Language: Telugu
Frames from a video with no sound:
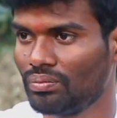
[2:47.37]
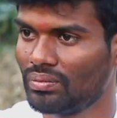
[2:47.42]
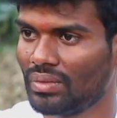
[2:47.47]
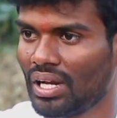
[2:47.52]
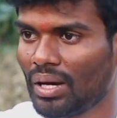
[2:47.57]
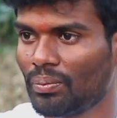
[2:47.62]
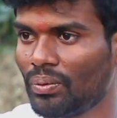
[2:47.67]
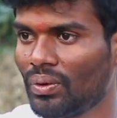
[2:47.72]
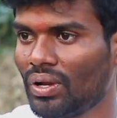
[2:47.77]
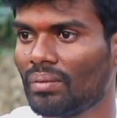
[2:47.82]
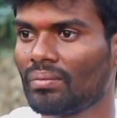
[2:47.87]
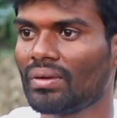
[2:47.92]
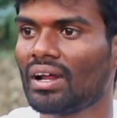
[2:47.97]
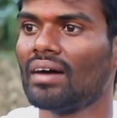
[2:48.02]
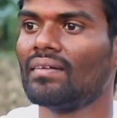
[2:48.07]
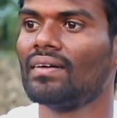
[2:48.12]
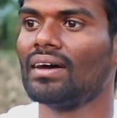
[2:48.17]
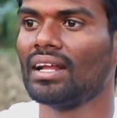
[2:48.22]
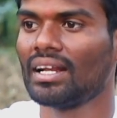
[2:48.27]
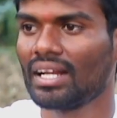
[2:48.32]
నా పొలం
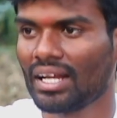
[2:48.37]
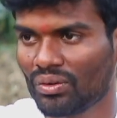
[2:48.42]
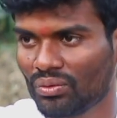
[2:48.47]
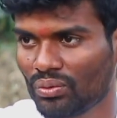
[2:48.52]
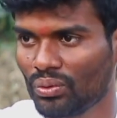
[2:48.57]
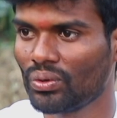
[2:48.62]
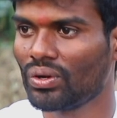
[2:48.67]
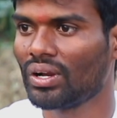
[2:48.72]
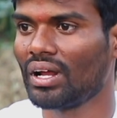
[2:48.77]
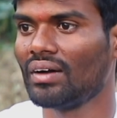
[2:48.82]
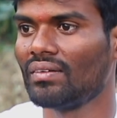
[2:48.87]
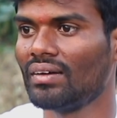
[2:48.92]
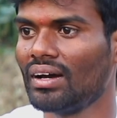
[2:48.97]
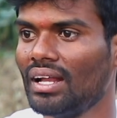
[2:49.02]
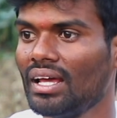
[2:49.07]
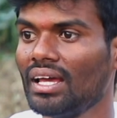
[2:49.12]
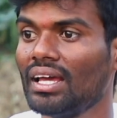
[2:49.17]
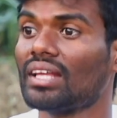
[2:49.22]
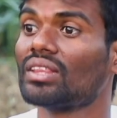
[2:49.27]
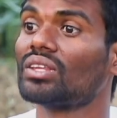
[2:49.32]
రావాలి నా ఊరు
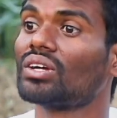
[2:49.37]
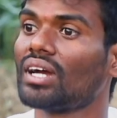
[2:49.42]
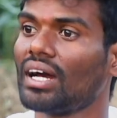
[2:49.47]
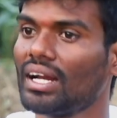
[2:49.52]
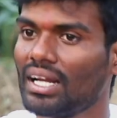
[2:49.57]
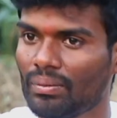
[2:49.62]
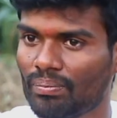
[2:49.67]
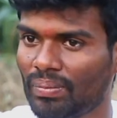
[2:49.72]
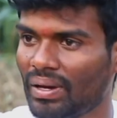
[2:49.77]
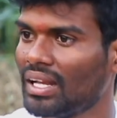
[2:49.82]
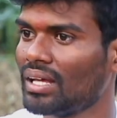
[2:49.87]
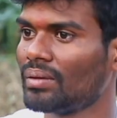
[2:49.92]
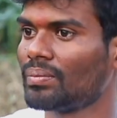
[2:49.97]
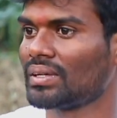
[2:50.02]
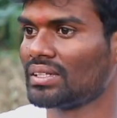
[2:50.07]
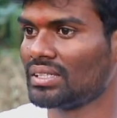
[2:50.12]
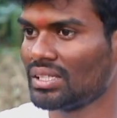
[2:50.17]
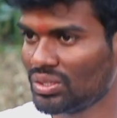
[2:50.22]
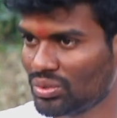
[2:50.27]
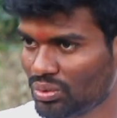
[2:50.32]
రావాలి ఎందుకంటే పల్లె
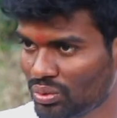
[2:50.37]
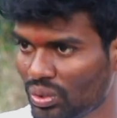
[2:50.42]
ప్రశాంత్